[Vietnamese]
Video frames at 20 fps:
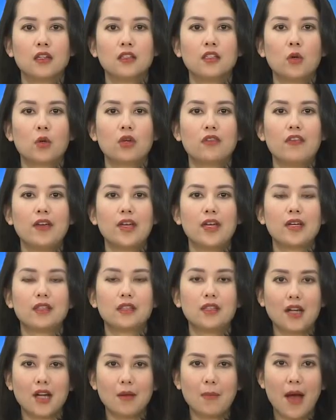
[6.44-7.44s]
Thưa quý vị,
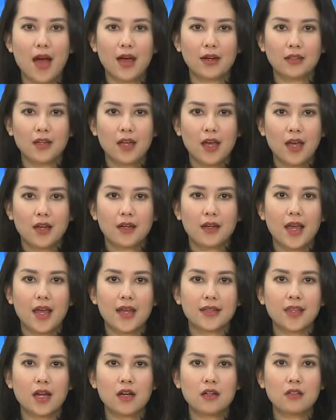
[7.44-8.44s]
thưa các bạn,
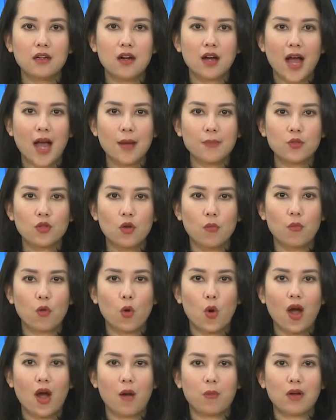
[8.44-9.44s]
để tăng cường áp dụng
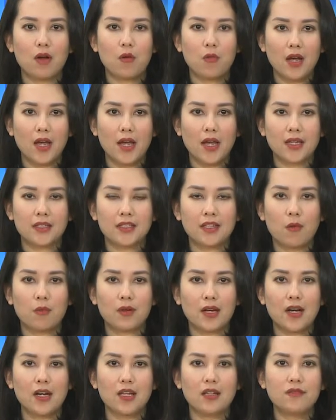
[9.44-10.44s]
khoa học công nghệ
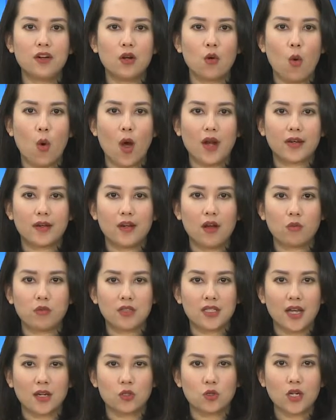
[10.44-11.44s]
trong các lĩnh vực hoạt động
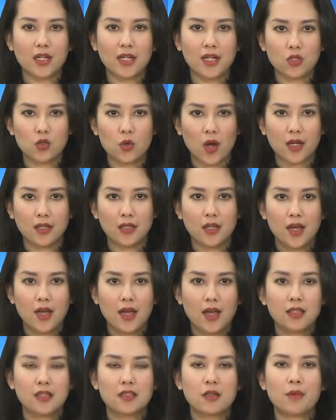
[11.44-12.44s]
sản xuất kinh doanh,
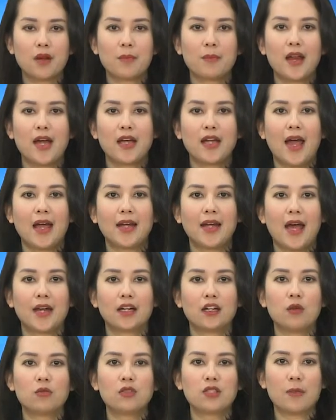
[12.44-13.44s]
trong năm nay
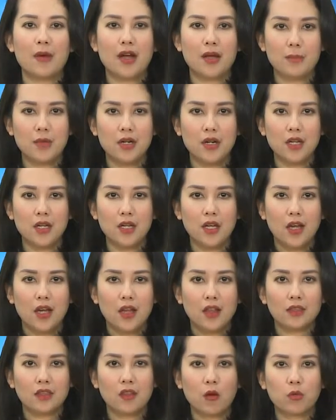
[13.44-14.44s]
2020,
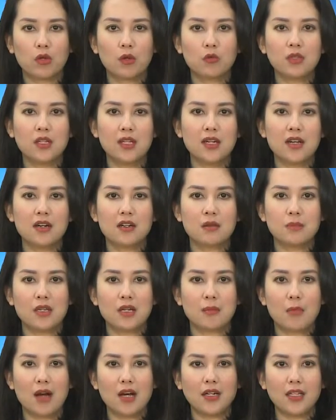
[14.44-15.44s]
Tổng công ty Điện lực
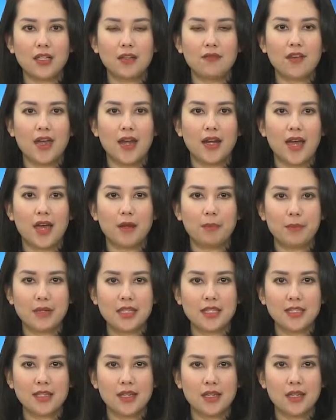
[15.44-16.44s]
miền Bắc EVN
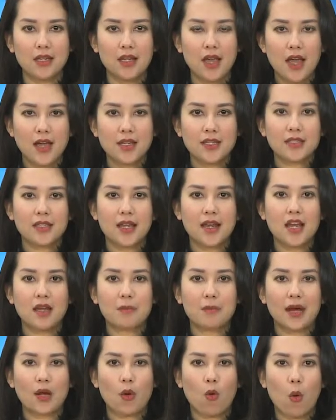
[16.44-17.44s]
NPC sẽ đẩy
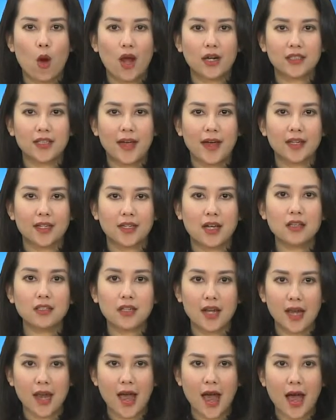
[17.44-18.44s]
mạnh hoàn thành
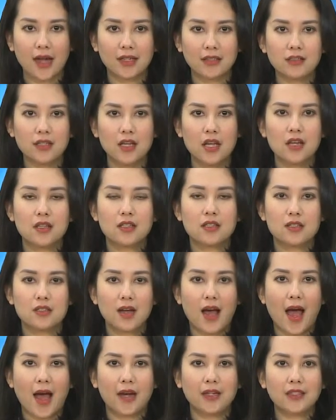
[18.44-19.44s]
các đề án, dự
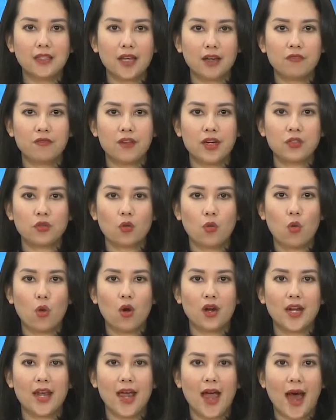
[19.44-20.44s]
án thành phần
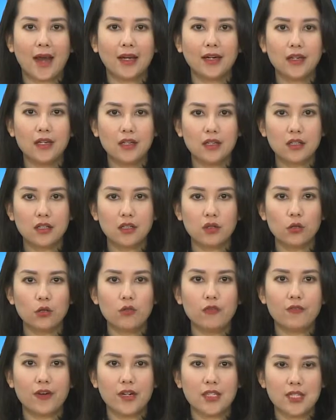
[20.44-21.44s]
của đề án nghiên
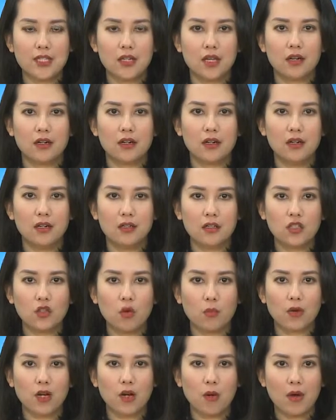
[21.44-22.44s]
cứu phát triển ứng
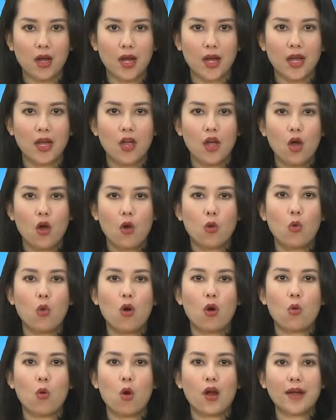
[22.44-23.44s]
dụng công nghệ
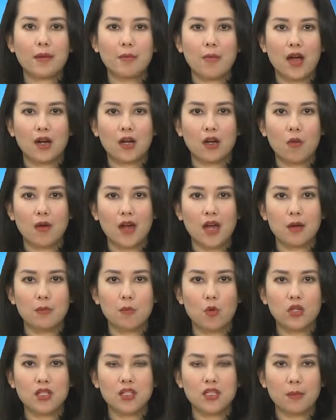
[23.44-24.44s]
của cuộc cách mạng công nghệ
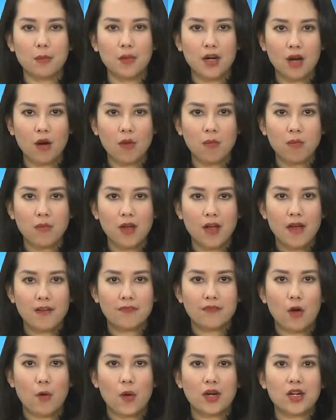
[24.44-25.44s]
4.0
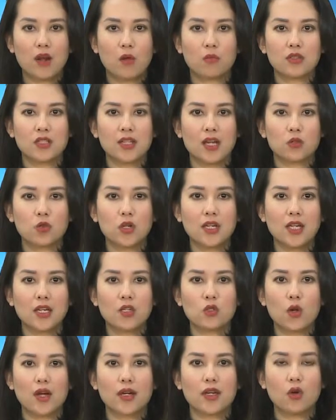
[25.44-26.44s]
và hoạt động sản xuất
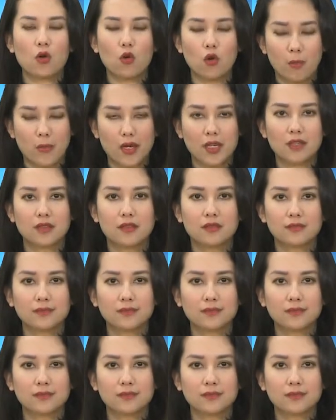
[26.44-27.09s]
kinh doanh của mình.